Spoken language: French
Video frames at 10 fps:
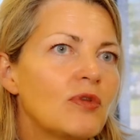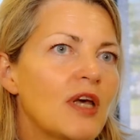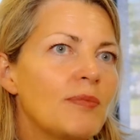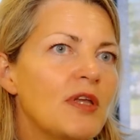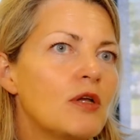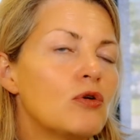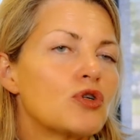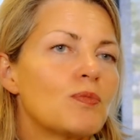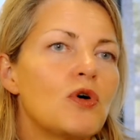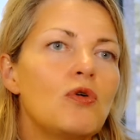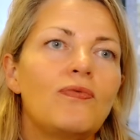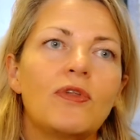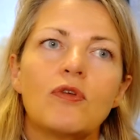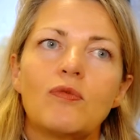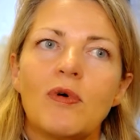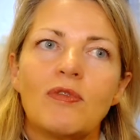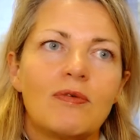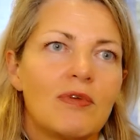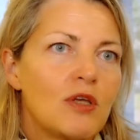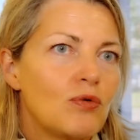thermique des logements, le financement
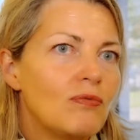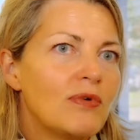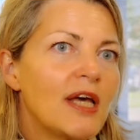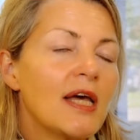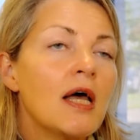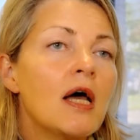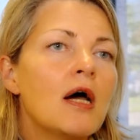des véhicules verts,